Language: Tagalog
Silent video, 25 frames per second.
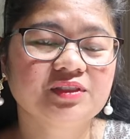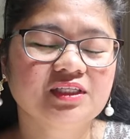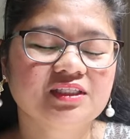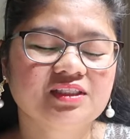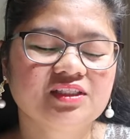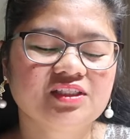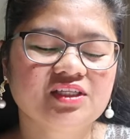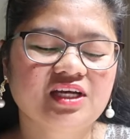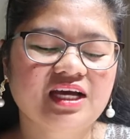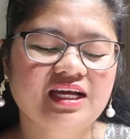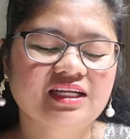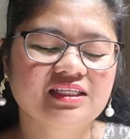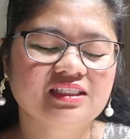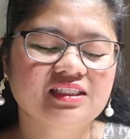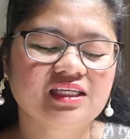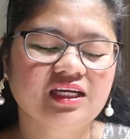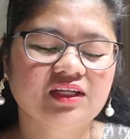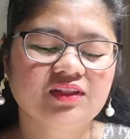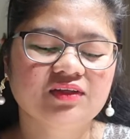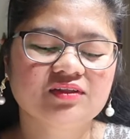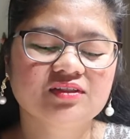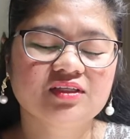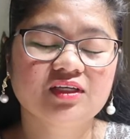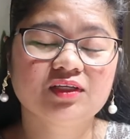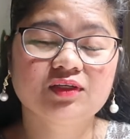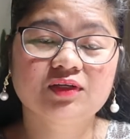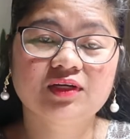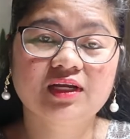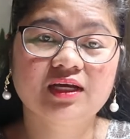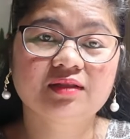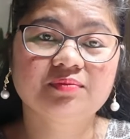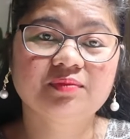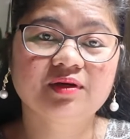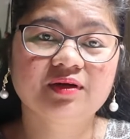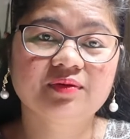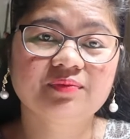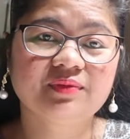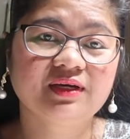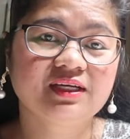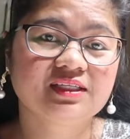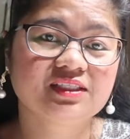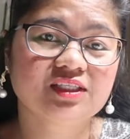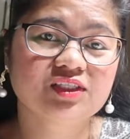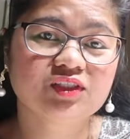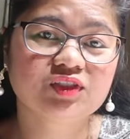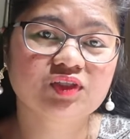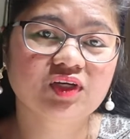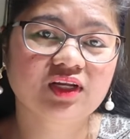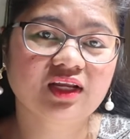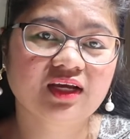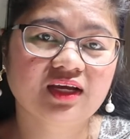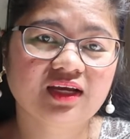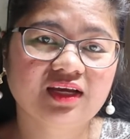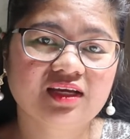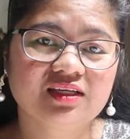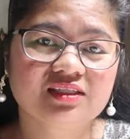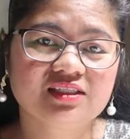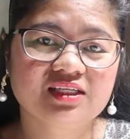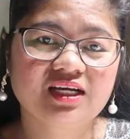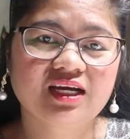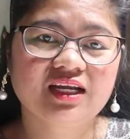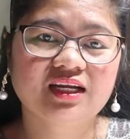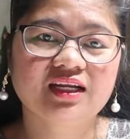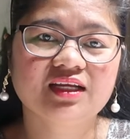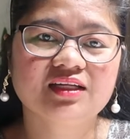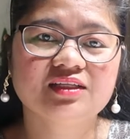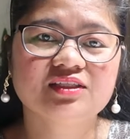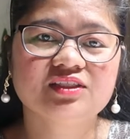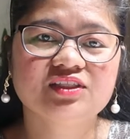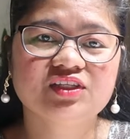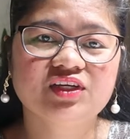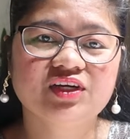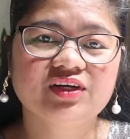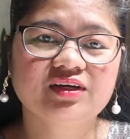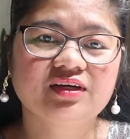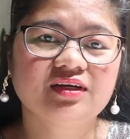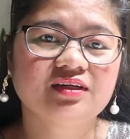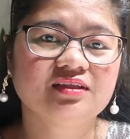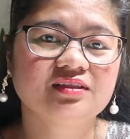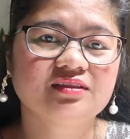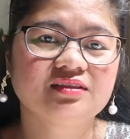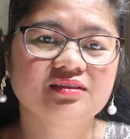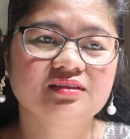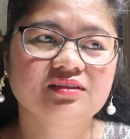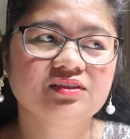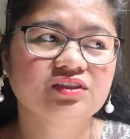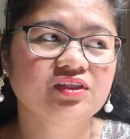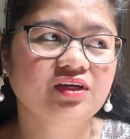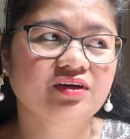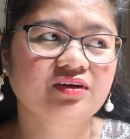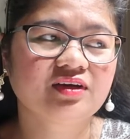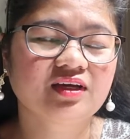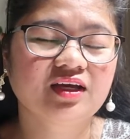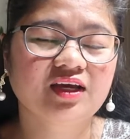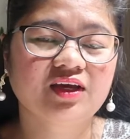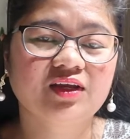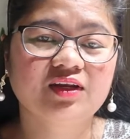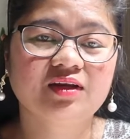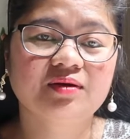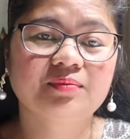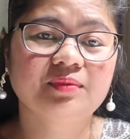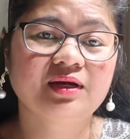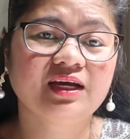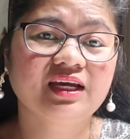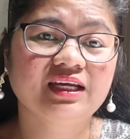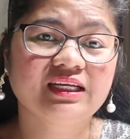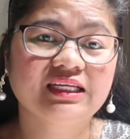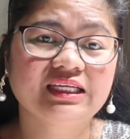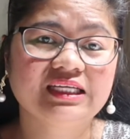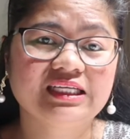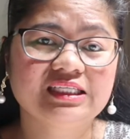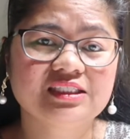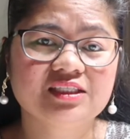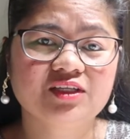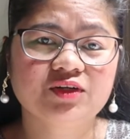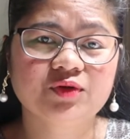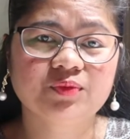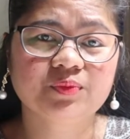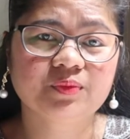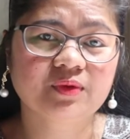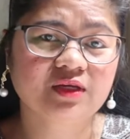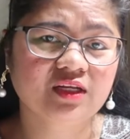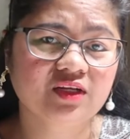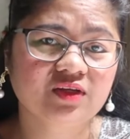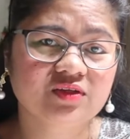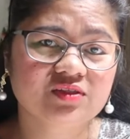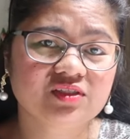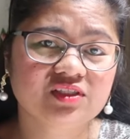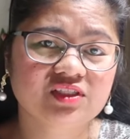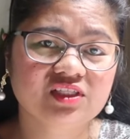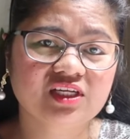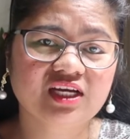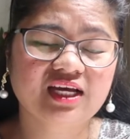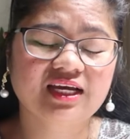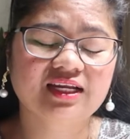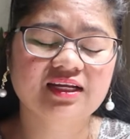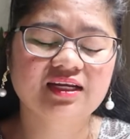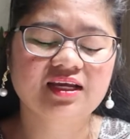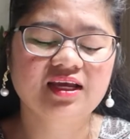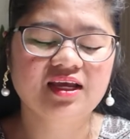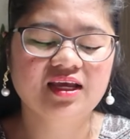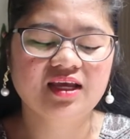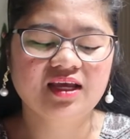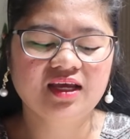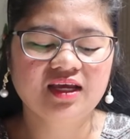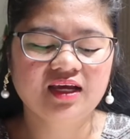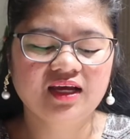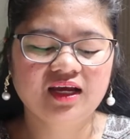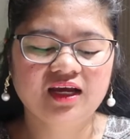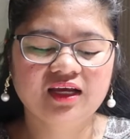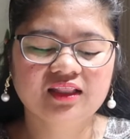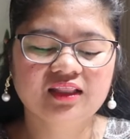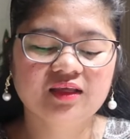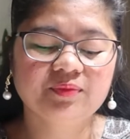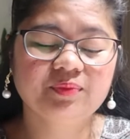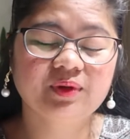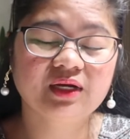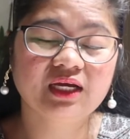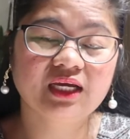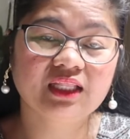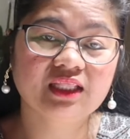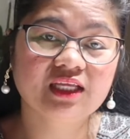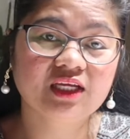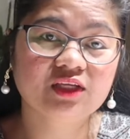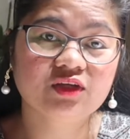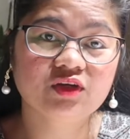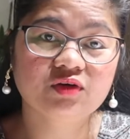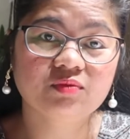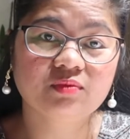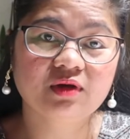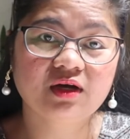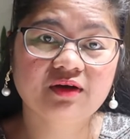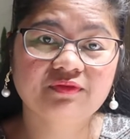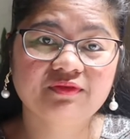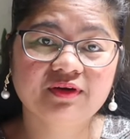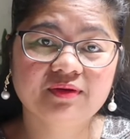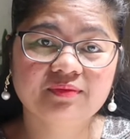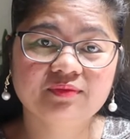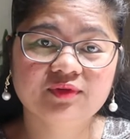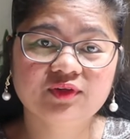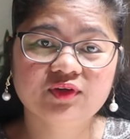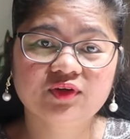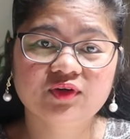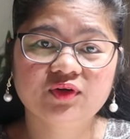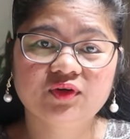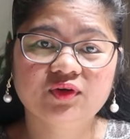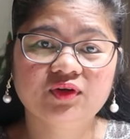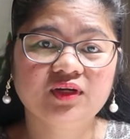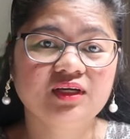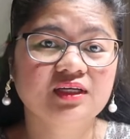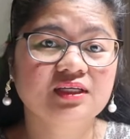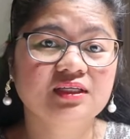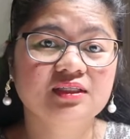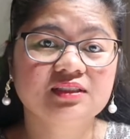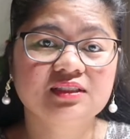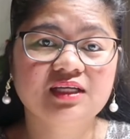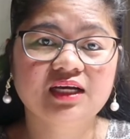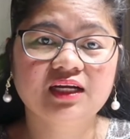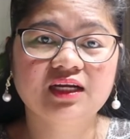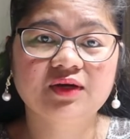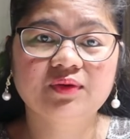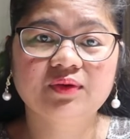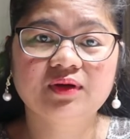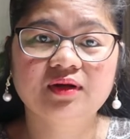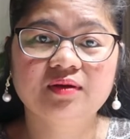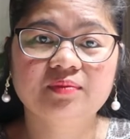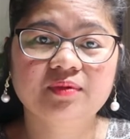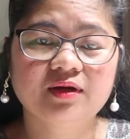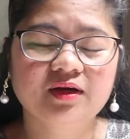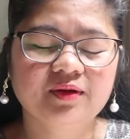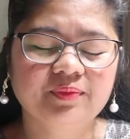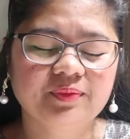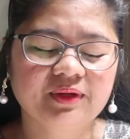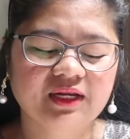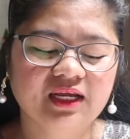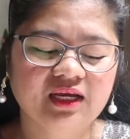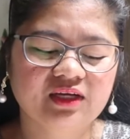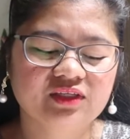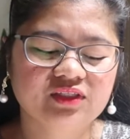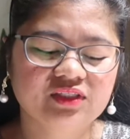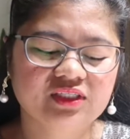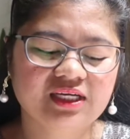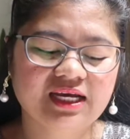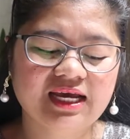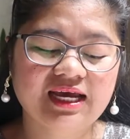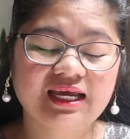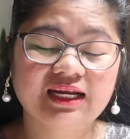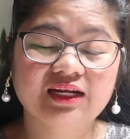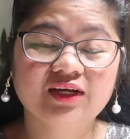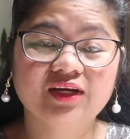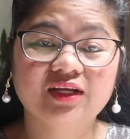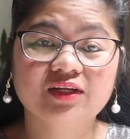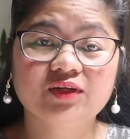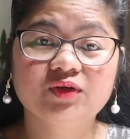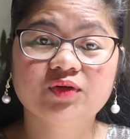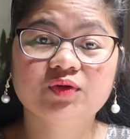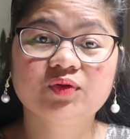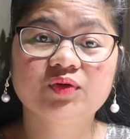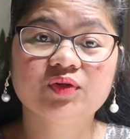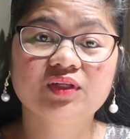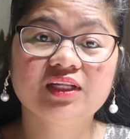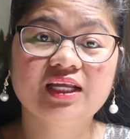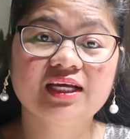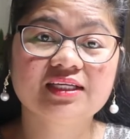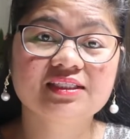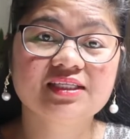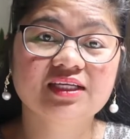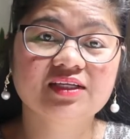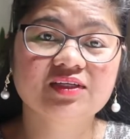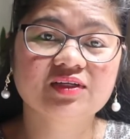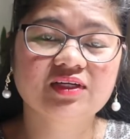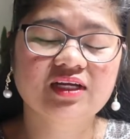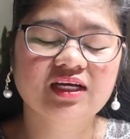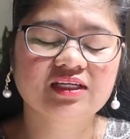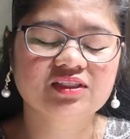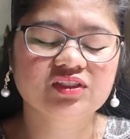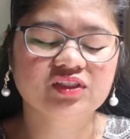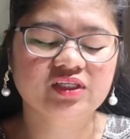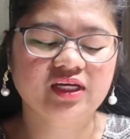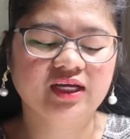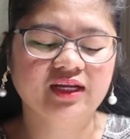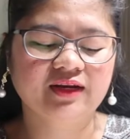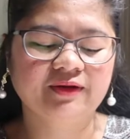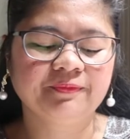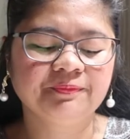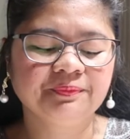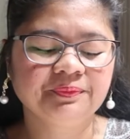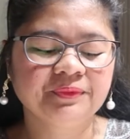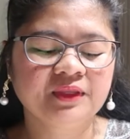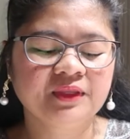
chat dyan. Shoutout sa inyong lahat mga bes. Enjoy lang kayo dyan and share and sharing kayo ng mga ideas and opinions dyan. At ipakita nyo yung mga fam nyo na sana walang magkapareha dyan. Ganon. Good luck sa inyong lahat dyan.